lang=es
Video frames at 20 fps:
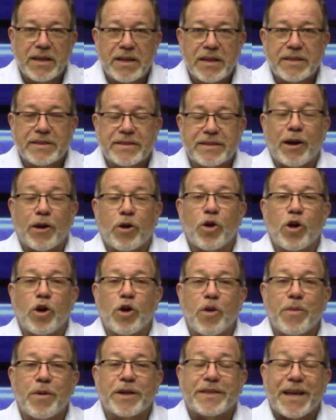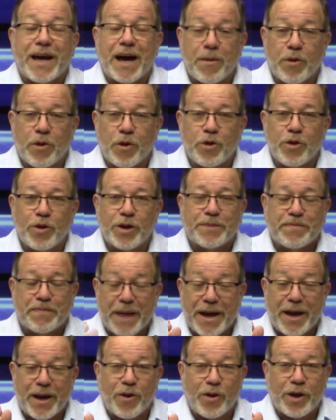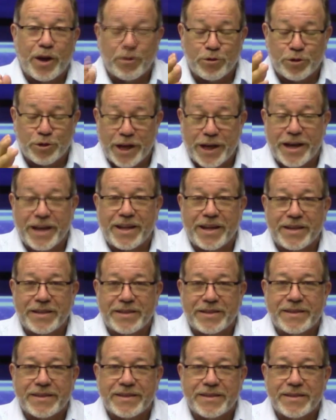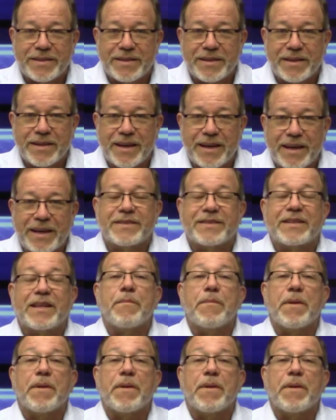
Saludos, ¿cómo estamos? Yo espero que ustedes estén